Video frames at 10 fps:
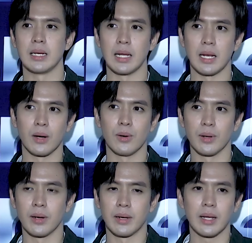หลาย ๆ ค
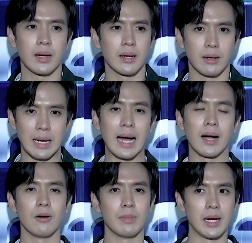นที่เขาทัก
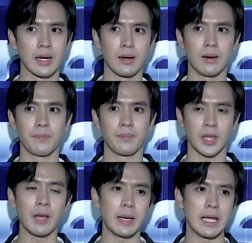เข้ามาก็
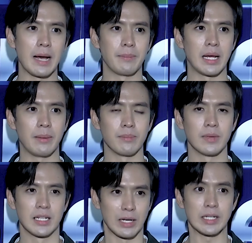จะพยายาม
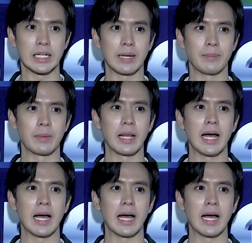ทำเท่าที่ทำได้